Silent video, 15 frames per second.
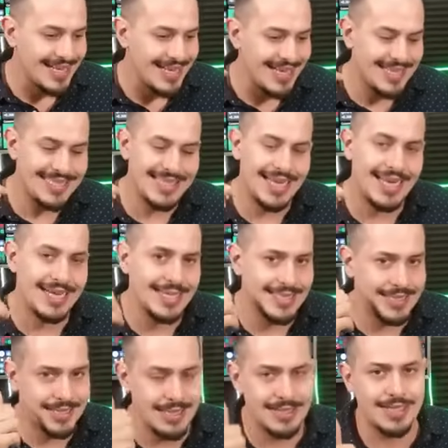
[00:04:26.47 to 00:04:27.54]
que sea
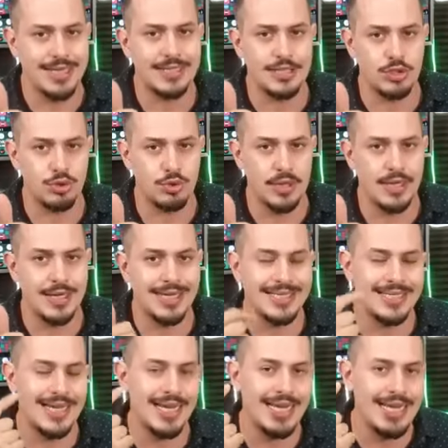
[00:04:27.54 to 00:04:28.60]
resistente a la censura, que
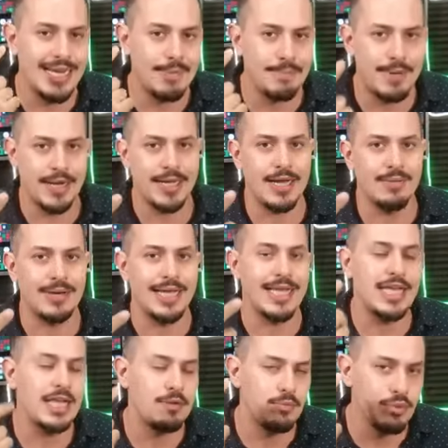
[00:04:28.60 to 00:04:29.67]
sea inembargable,
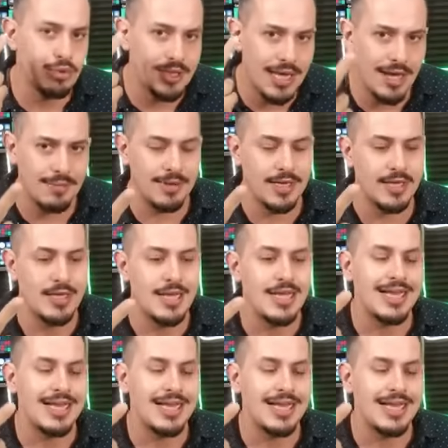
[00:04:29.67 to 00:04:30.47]
inmutable,